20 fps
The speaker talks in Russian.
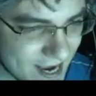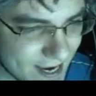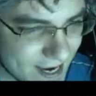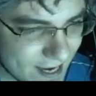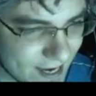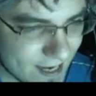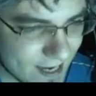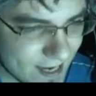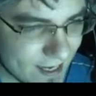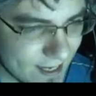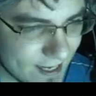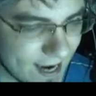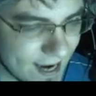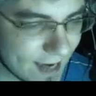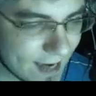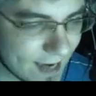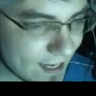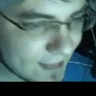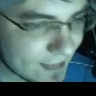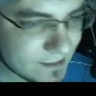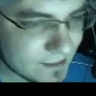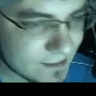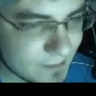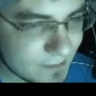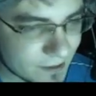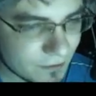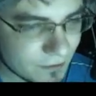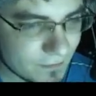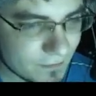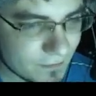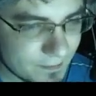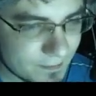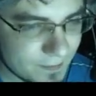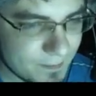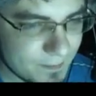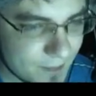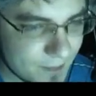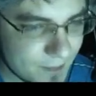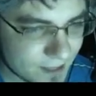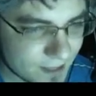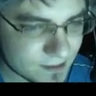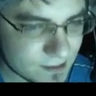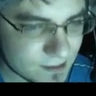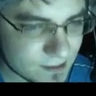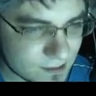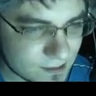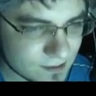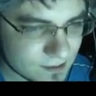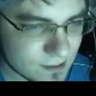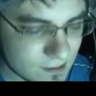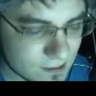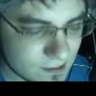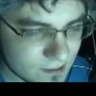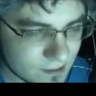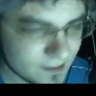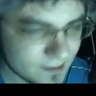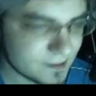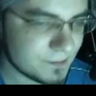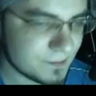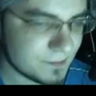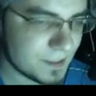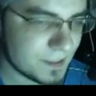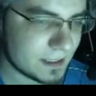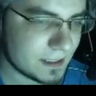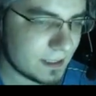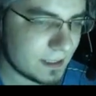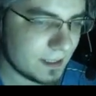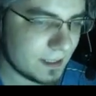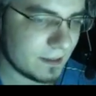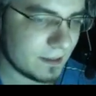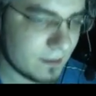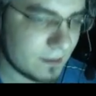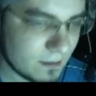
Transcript: Илья, как тебе новый пипец? Не смотрел.